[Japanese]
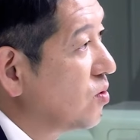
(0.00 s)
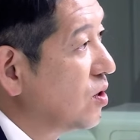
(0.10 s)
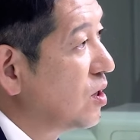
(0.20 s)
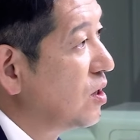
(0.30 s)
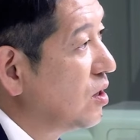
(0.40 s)

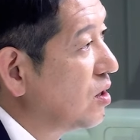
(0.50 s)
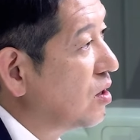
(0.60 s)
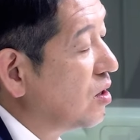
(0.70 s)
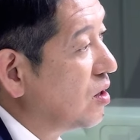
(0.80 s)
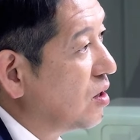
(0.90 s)
的に
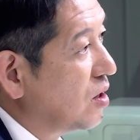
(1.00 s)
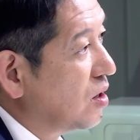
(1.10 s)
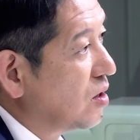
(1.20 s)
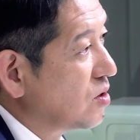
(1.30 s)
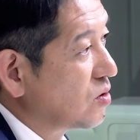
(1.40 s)

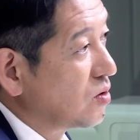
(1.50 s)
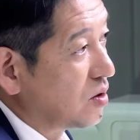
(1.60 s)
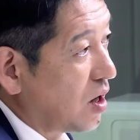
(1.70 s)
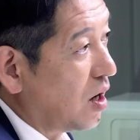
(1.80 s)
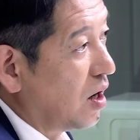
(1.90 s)
作っ
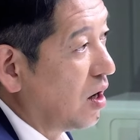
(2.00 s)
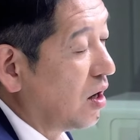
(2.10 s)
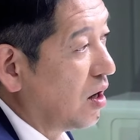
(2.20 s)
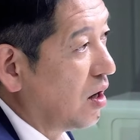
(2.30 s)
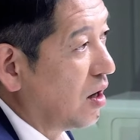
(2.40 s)
た
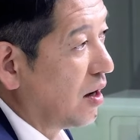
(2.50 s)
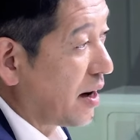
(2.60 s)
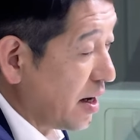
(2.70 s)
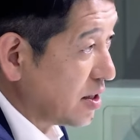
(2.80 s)
会